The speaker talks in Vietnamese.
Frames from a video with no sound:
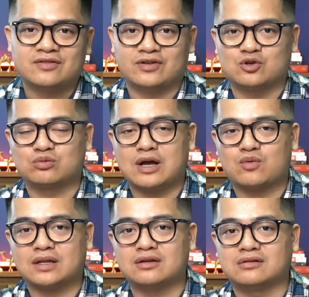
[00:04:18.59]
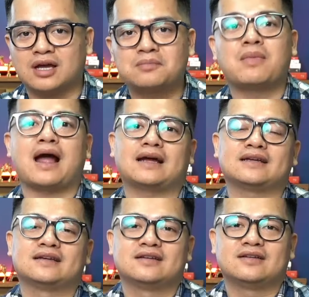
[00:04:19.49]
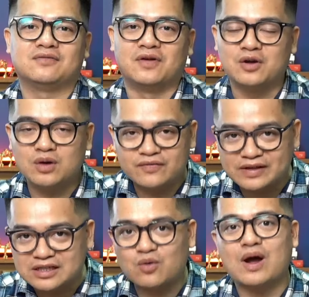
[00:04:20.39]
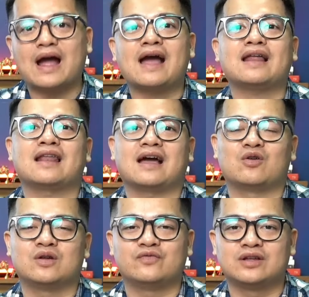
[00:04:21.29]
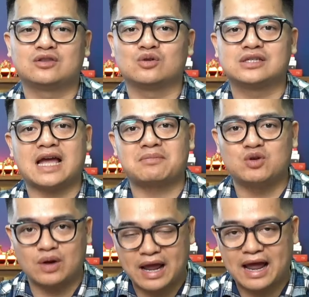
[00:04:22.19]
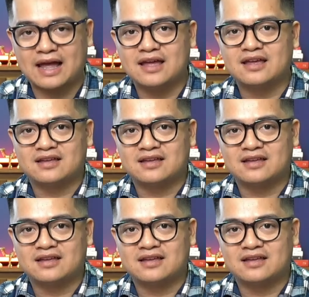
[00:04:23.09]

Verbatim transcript: Và chúng ta cũng đã từng thất bại với huấn luyện viên châu Á là huấn luyện viên Toshiya Miura.